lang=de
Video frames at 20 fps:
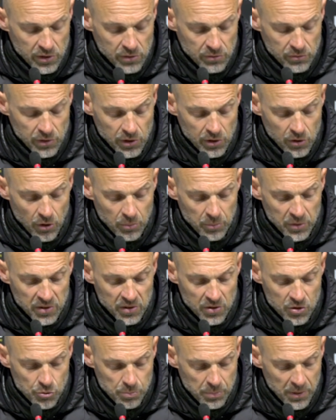
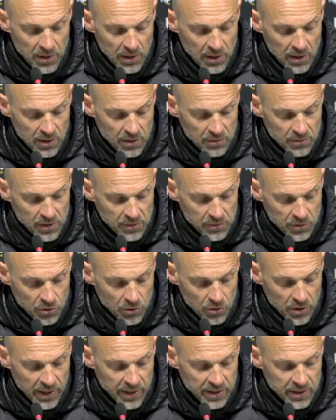willkommenes Spiel, ja, weil wir
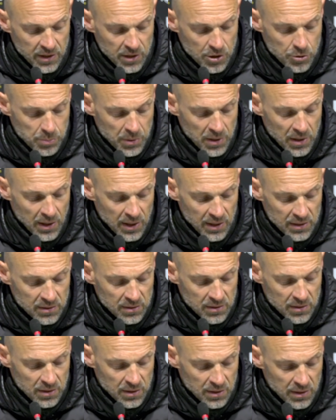doch einige Spieler hatten,
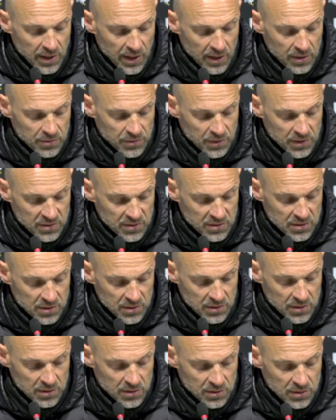die etwas
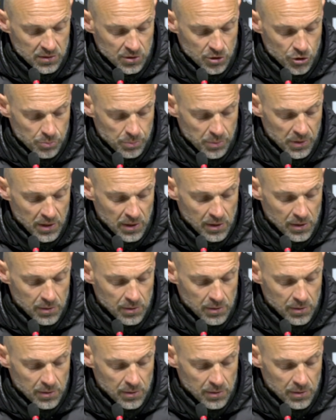äh, Spiel